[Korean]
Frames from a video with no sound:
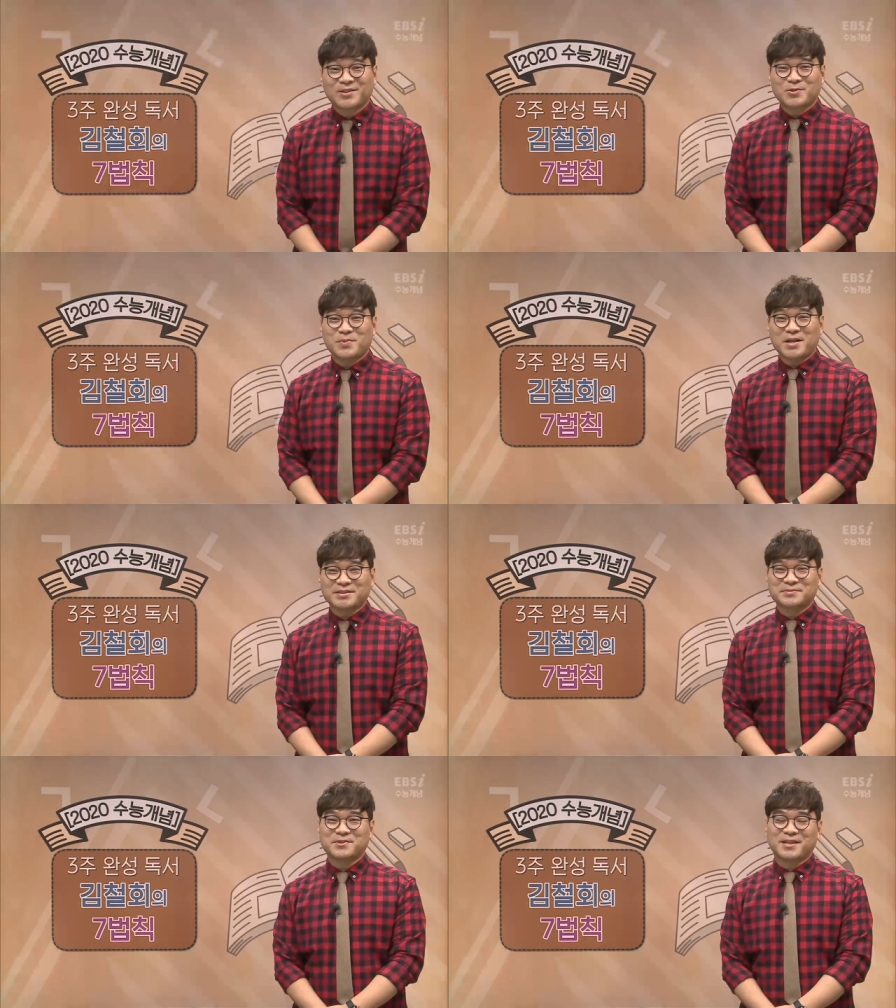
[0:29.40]
여러분
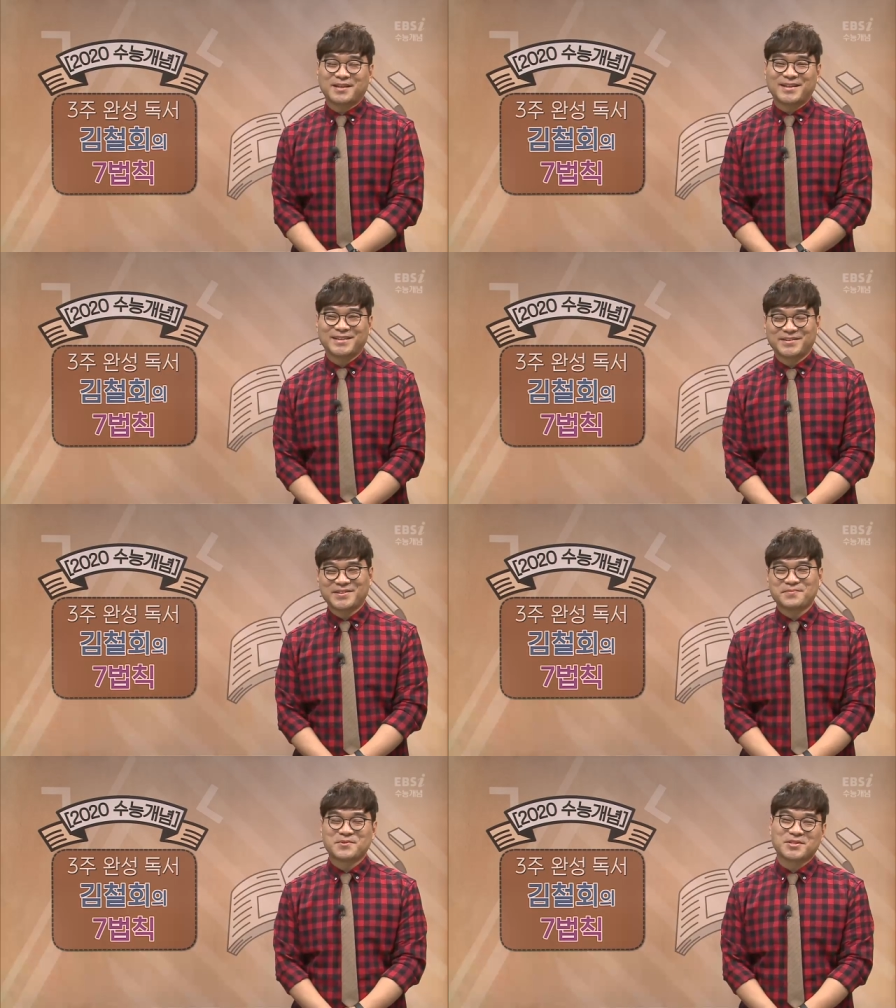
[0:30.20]
반갑습니다.
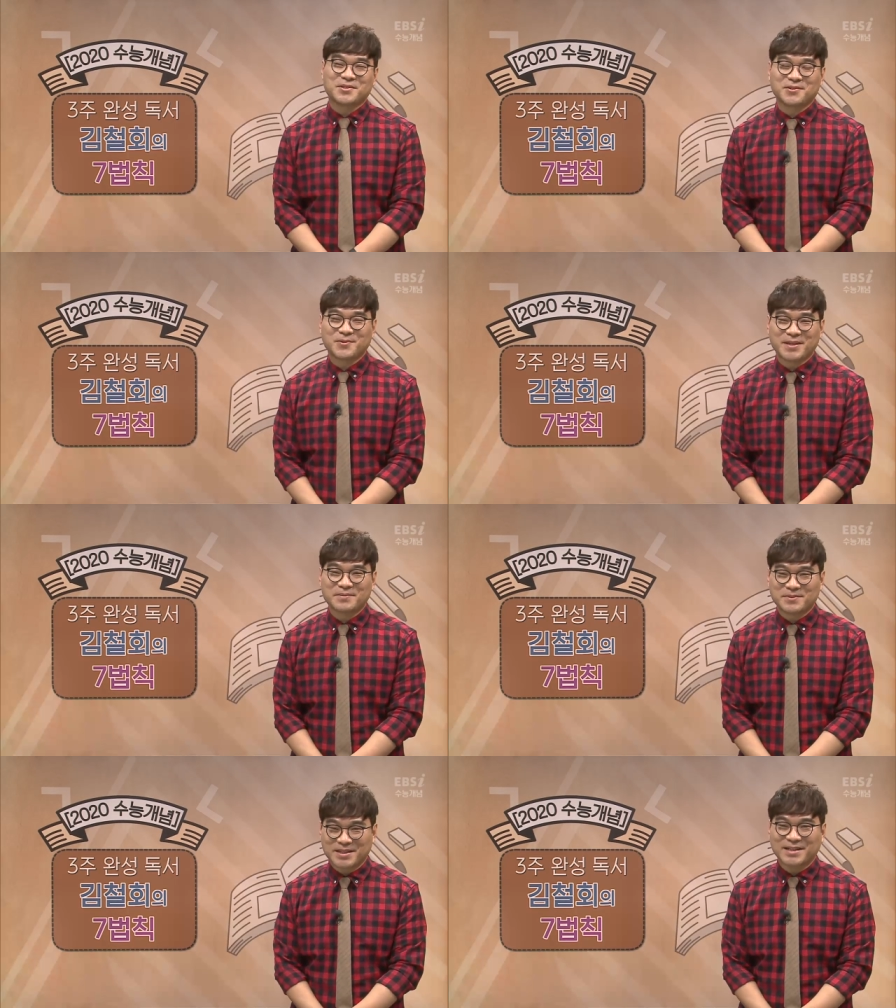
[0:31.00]

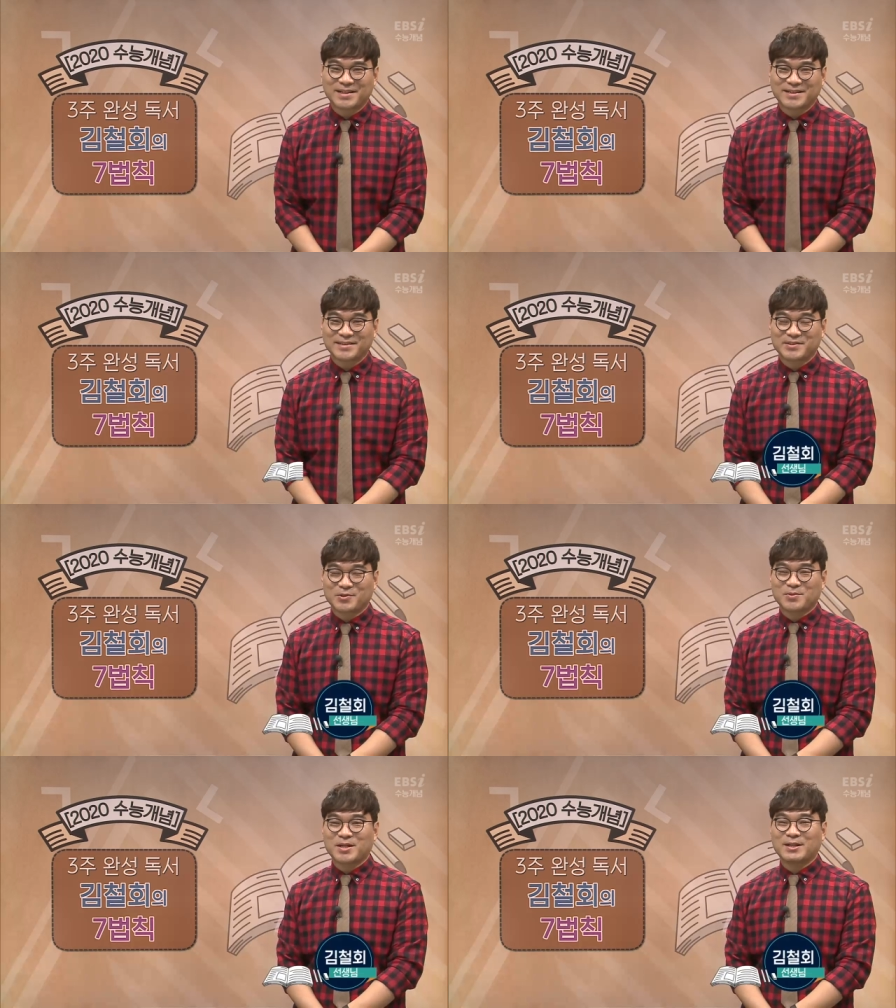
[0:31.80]
김철회입니다.
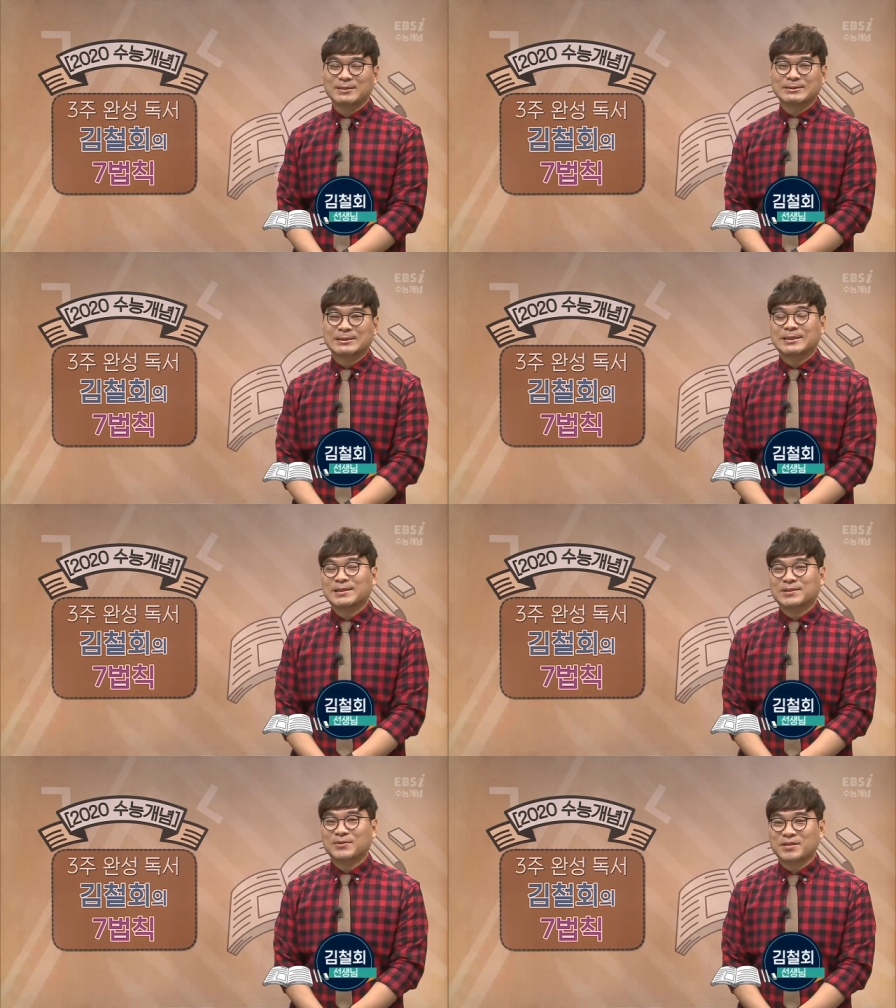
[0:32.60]
여러분과
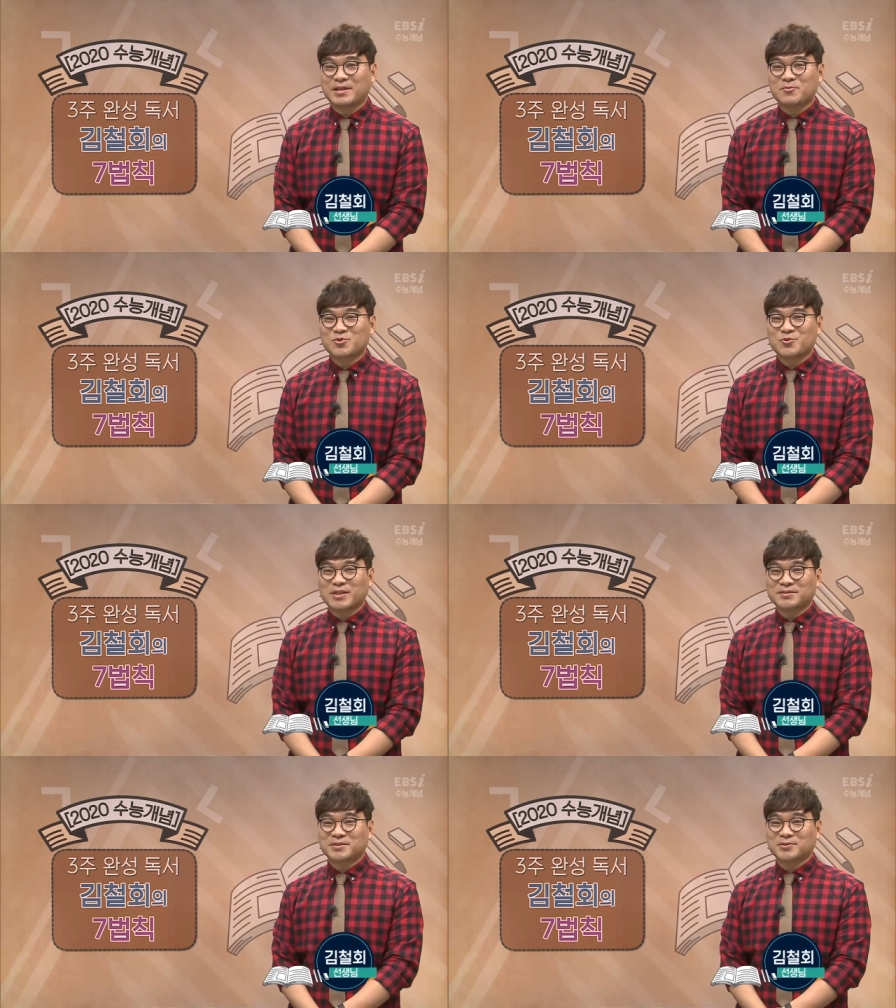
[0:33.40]
우리 삼 주
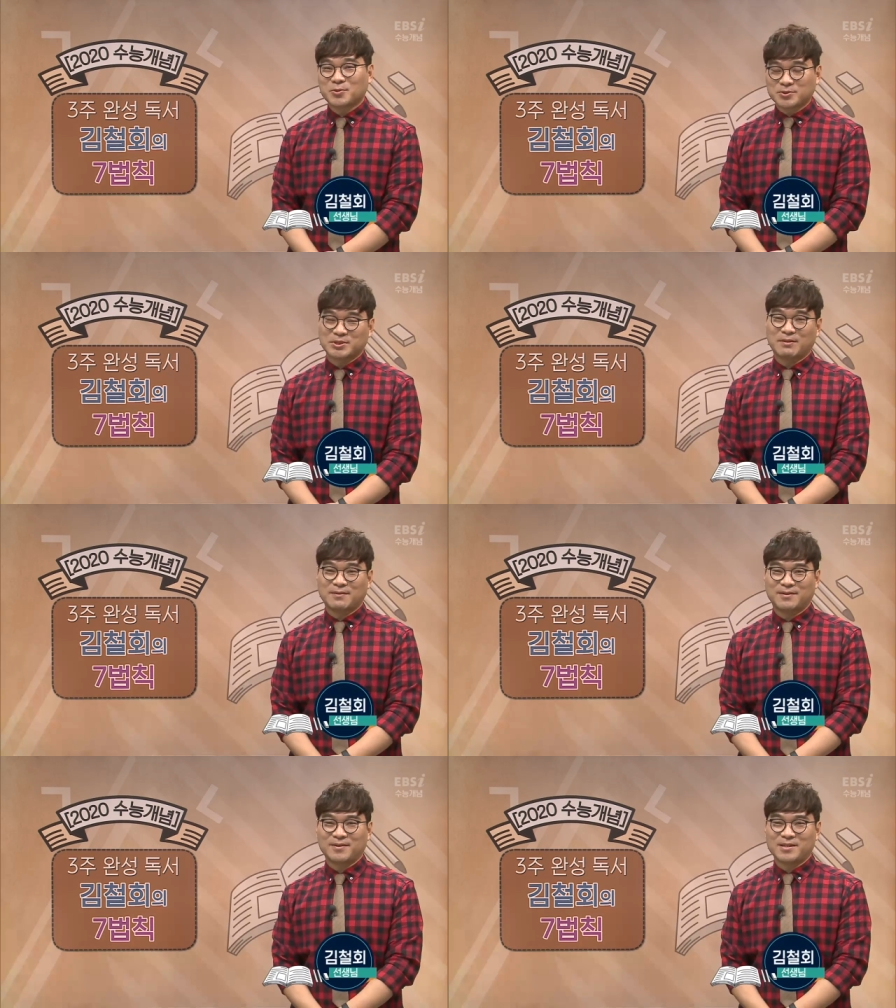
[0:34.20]
완성 독서
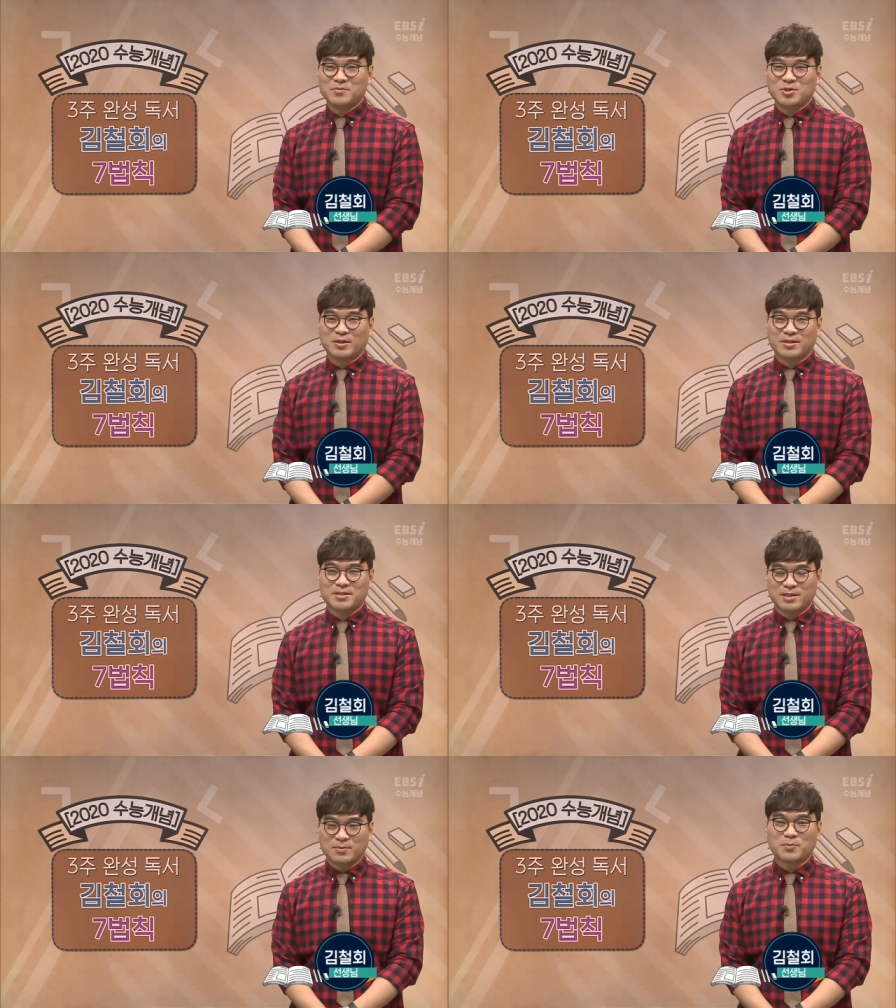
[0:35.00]
어, 김철회의
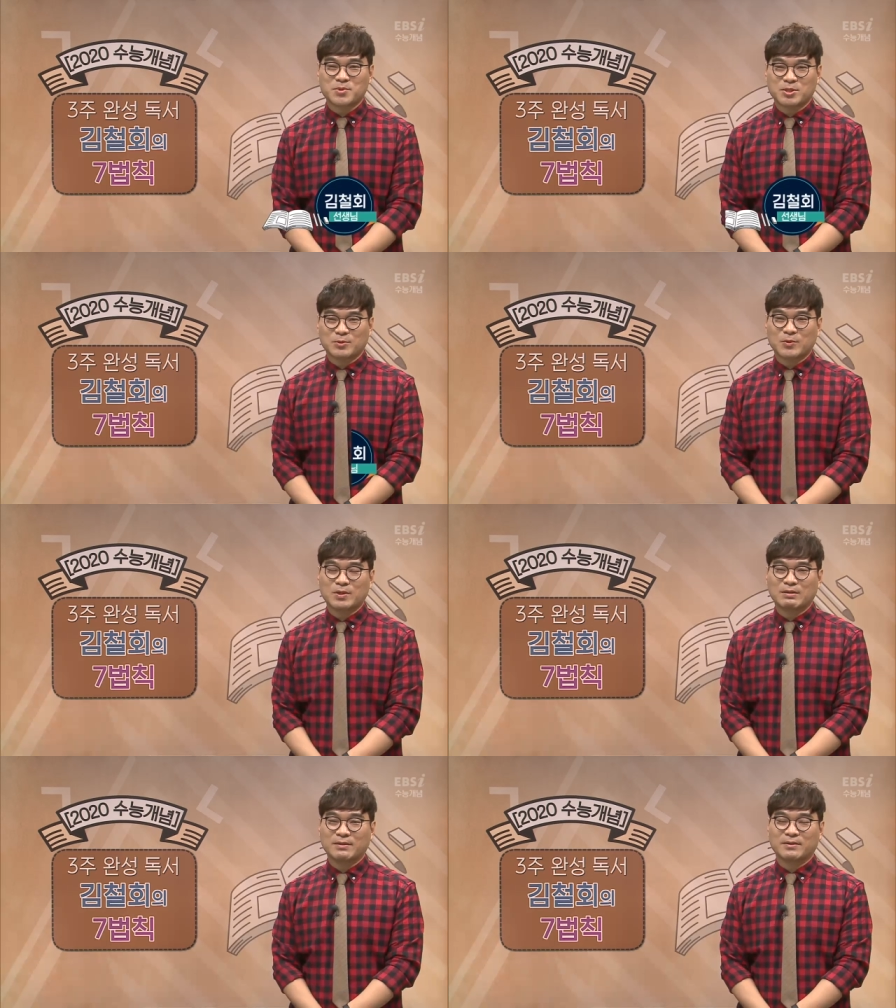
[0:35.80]
칠법칙으로
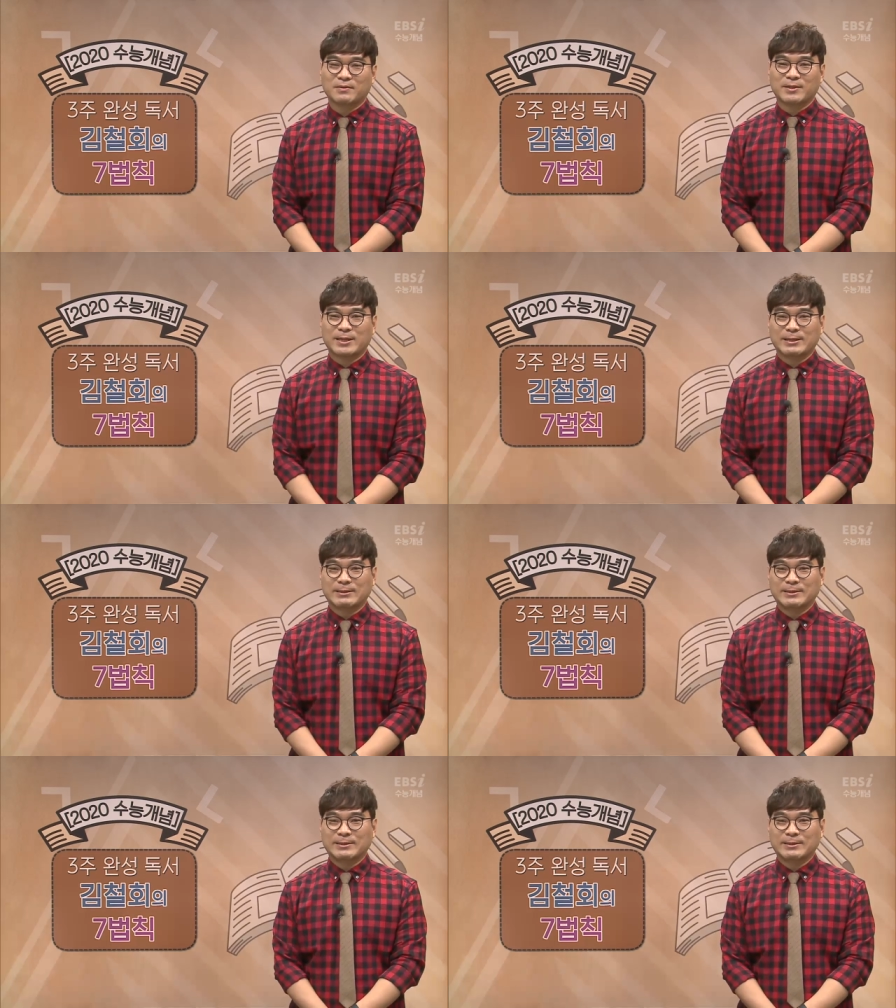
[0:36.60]
어, 이렇게